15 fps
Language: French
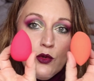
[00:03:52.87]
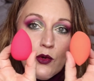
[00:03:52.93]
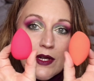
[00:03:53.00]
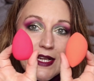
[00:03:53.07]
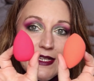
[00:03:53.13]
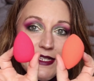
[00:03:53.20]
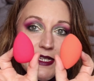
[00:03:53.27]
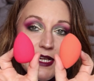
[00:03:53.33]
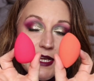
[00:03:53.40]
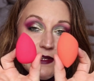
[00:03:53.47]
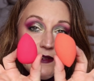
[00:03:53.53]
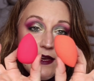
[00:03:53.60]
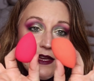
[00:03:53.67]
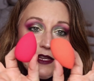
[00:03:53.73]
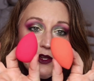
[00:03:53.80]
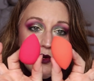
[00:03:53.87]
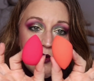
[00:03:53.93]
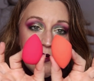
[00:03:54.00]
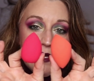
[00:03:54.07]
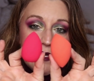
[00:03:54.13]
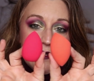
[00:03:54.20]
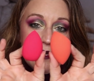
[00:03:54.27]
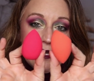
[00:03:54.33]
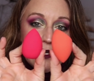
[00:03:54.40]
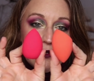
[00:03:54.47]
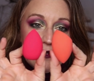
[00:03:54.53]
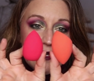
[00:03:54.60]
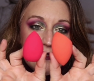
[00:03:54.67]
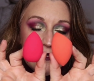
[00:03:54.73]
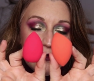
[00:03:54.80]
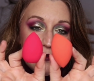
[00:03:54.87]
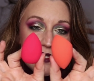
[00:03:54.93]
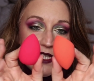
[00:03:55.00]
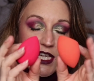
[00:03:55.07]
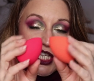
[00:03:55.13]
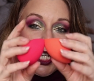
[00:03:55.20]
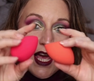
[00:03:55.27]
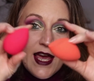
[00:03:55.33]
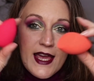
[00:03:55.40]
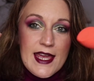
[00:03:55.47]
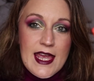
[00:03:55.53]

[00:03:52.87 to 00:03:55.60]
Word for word: Donc là c'est la taille, la taille quand elles sont sèches.